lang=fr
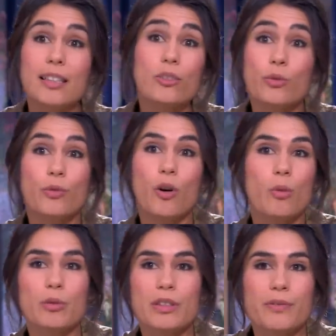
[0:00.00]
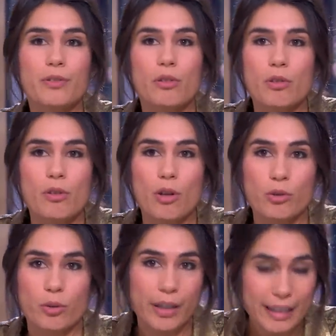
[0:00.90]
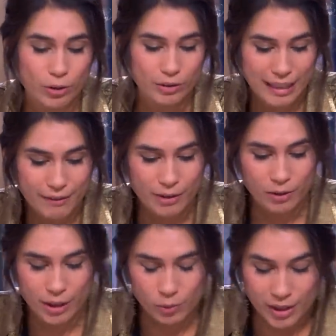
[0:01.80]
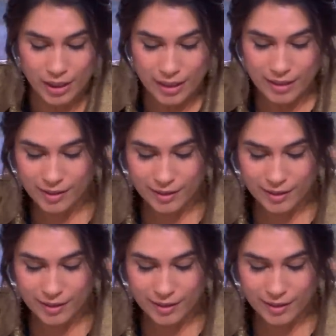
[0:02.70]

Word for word: devants en modifiant euh, leurs horaires et en travaillant la nuit. C'est